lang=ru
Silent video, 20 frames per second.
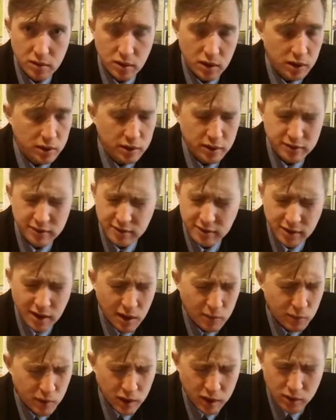Это
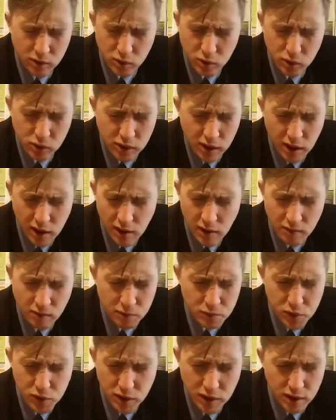самая крутая
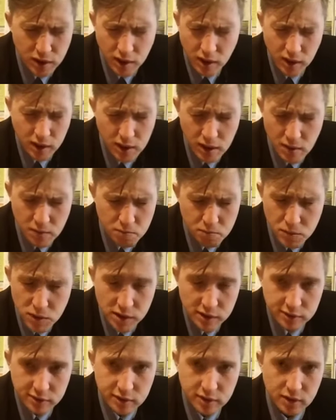вообще
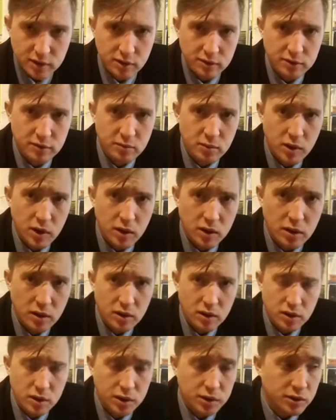миссия на земле.
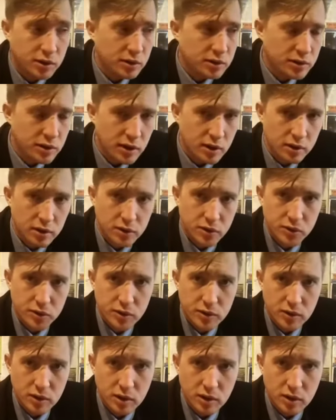И ты
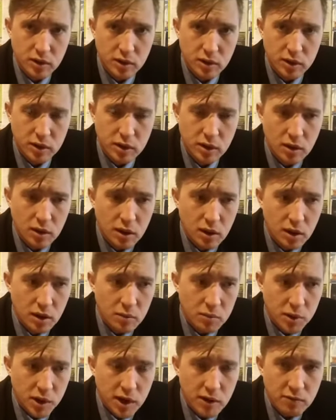делаешь, и ты
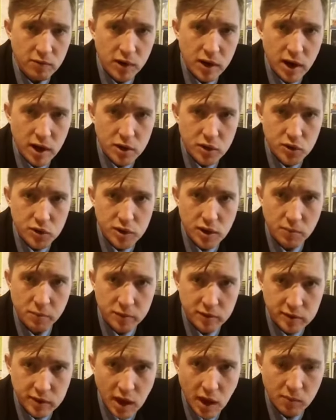проявляешь тем
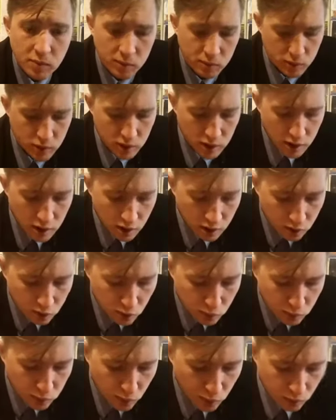самым
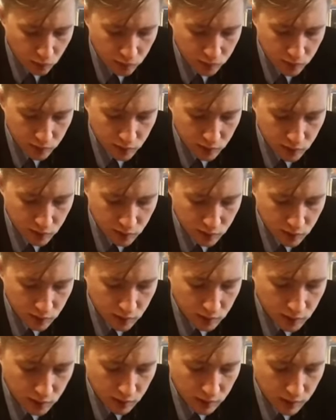любовь.
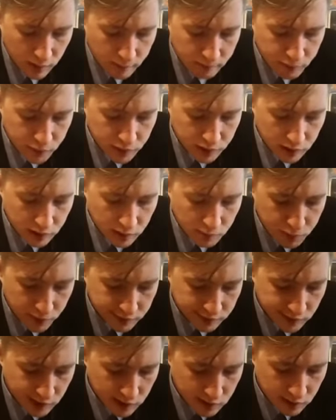И
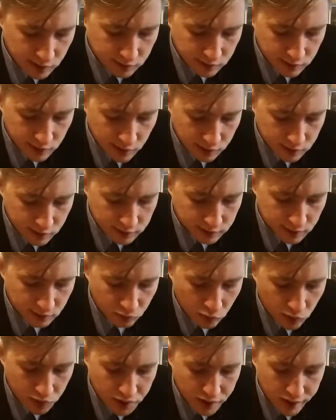последний стих на
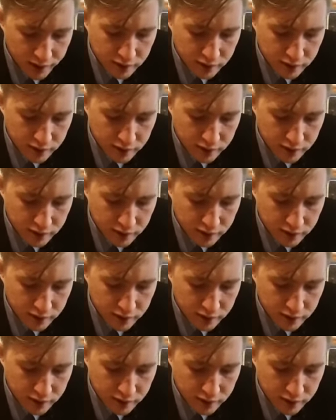сегодня.